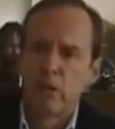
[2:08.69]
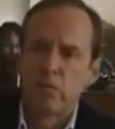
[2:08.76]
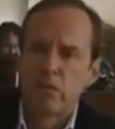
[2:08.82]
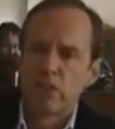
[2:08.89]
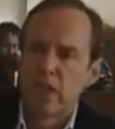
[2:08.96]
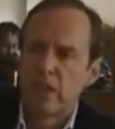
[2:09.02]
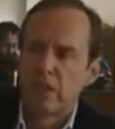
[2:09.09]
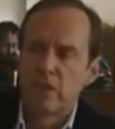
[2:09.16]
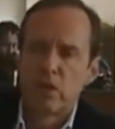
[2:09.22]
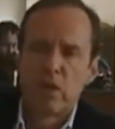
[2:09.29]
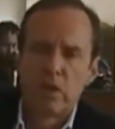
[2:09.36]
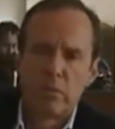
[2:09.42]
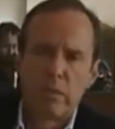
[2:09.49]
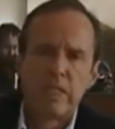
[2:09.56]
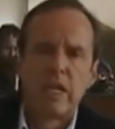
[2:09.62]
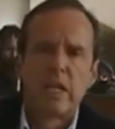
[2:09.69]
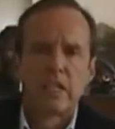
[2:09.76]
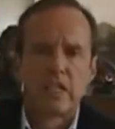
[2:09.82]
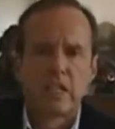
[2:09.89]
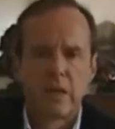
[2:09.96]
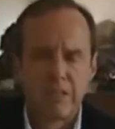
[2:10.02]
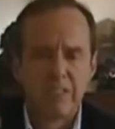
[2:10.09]
como sales todas las mañanas,
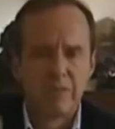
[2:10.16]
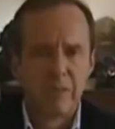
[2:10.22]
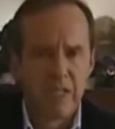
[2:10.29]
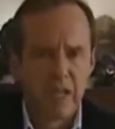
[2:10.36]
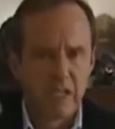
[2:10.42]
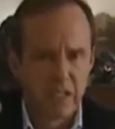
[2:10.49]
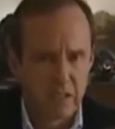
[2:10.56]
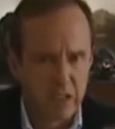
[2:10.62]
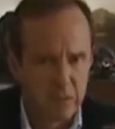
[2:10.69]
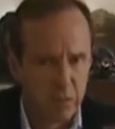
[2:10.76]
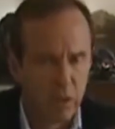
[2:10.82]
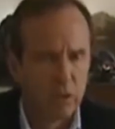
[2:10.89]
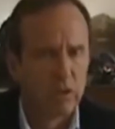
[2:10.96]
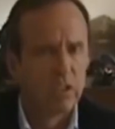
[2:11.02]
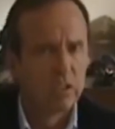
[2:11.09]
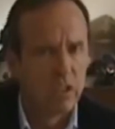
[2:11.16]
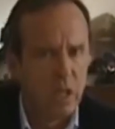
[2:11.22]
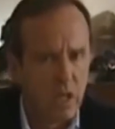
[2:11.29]
a ver si mañana respondes